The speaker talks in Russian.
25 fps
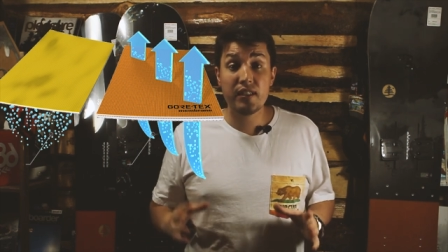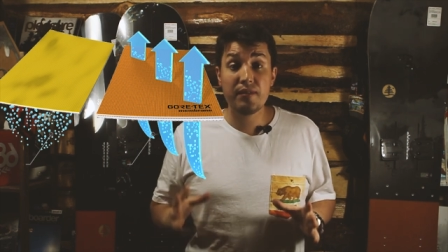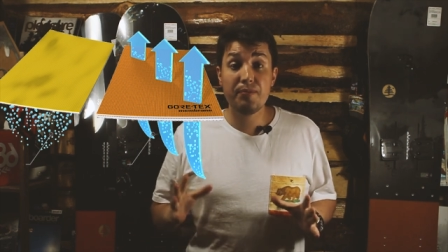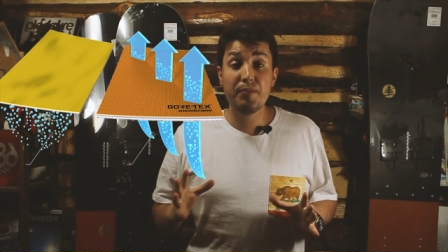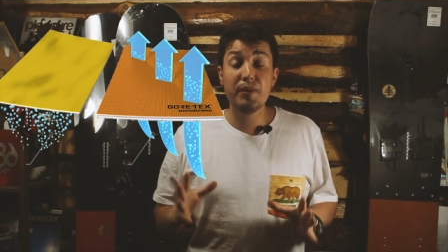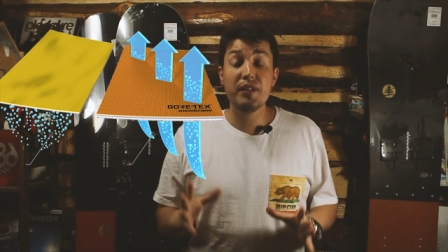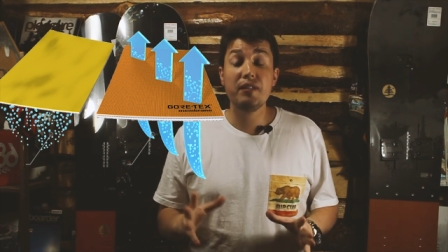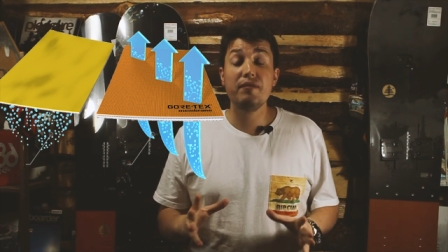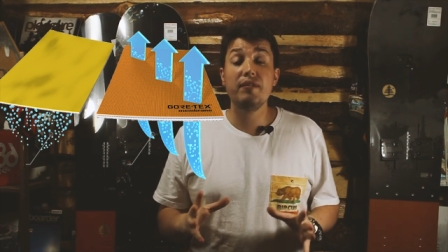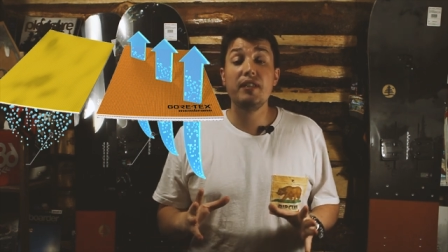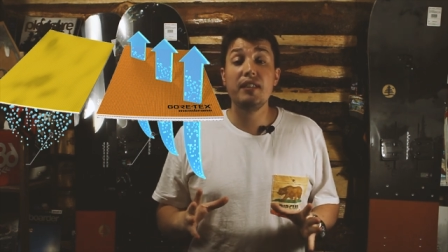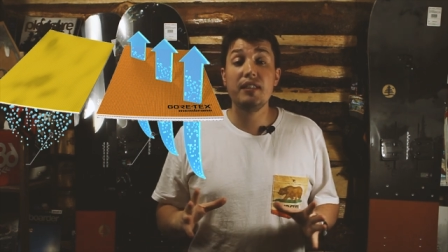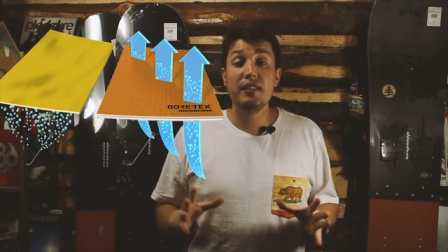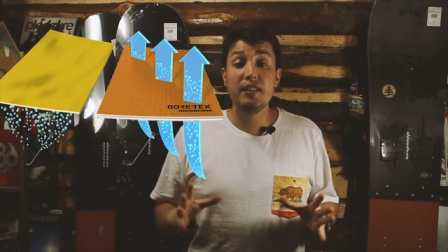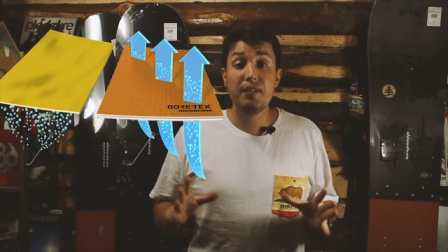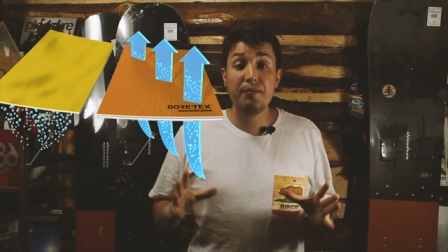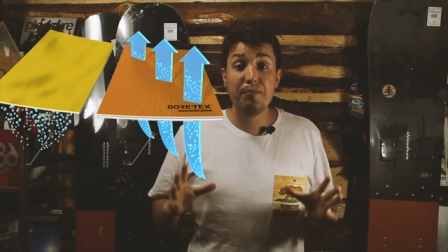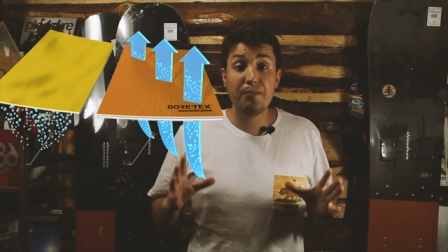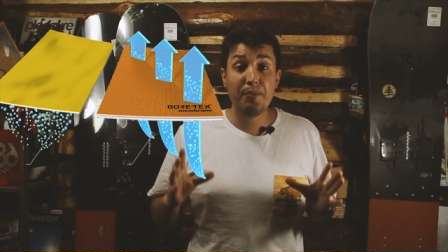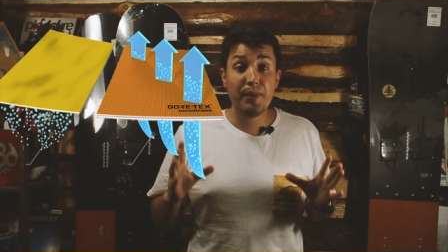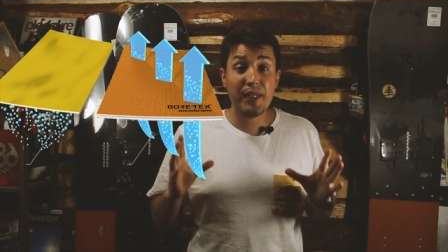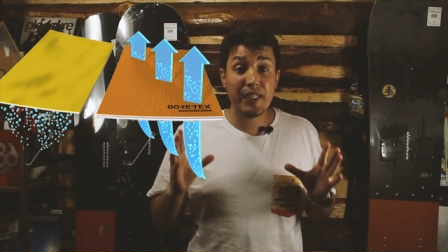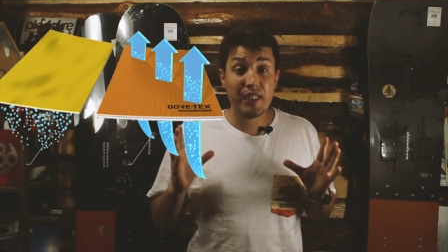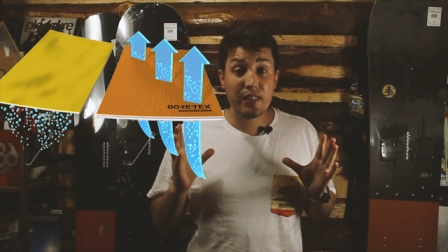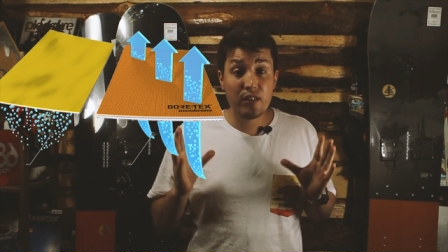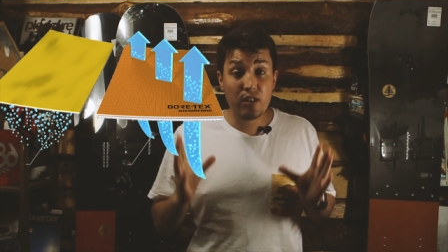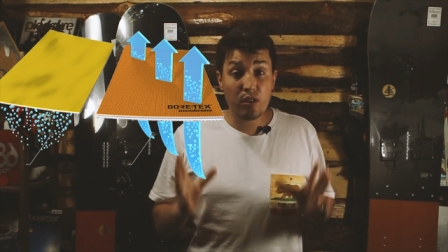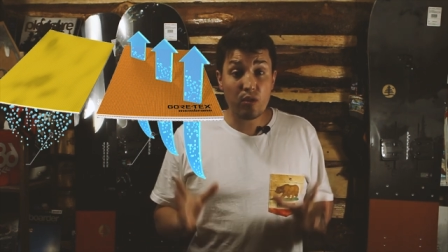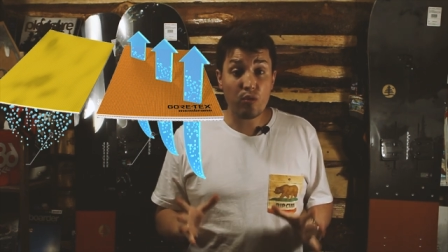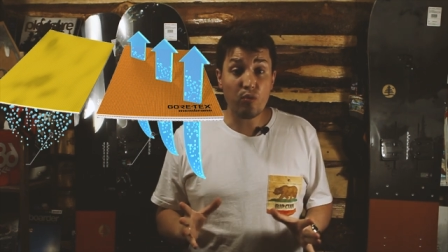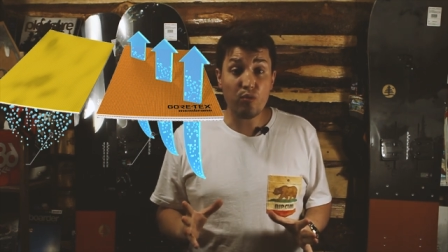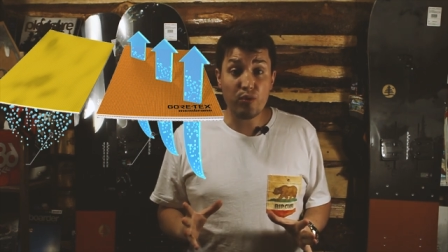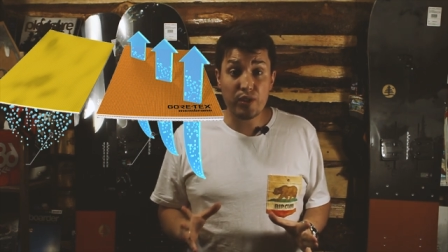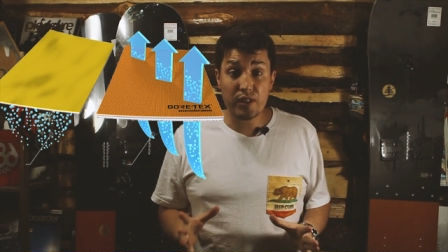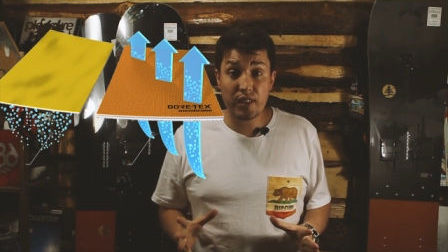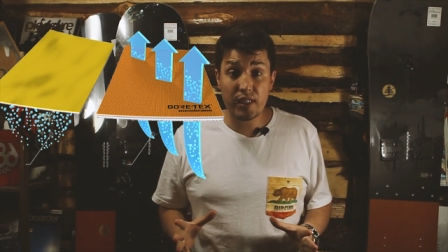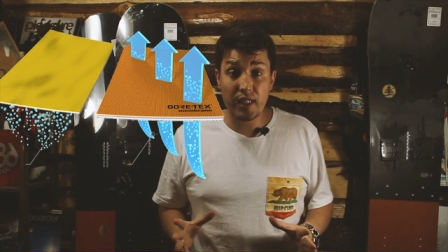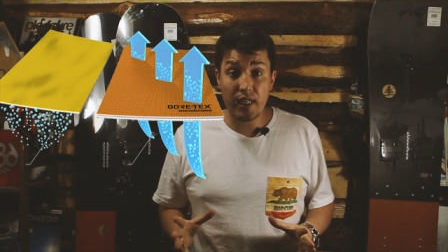испытываете
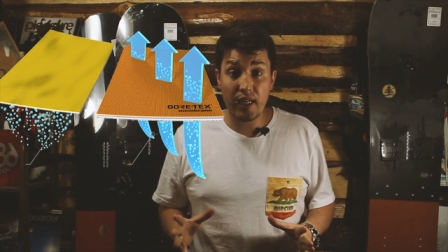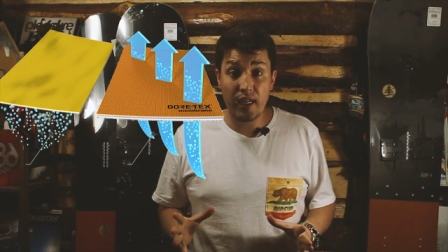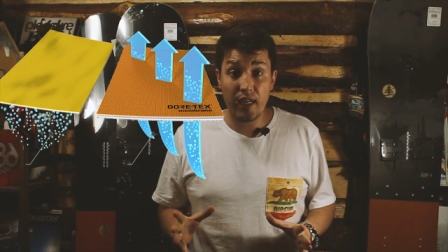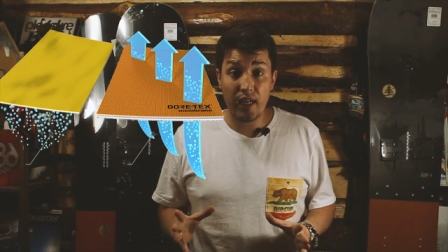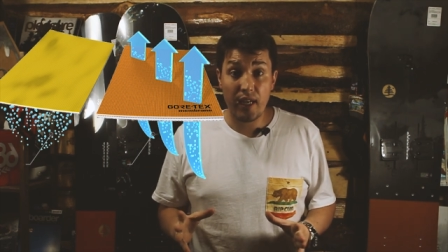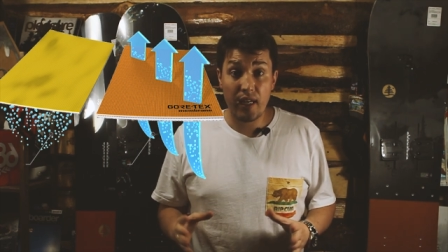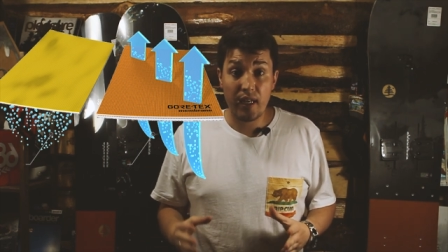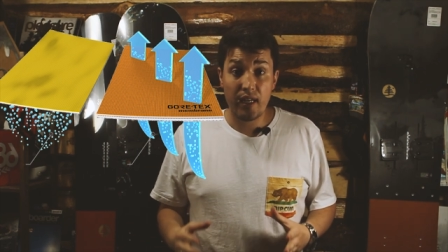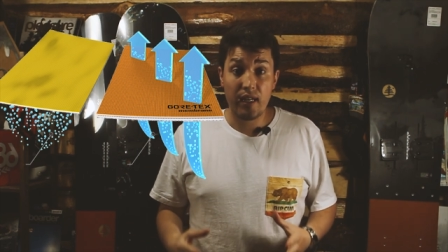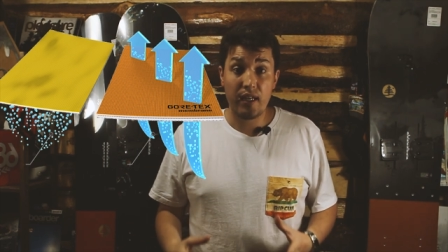перегрузки,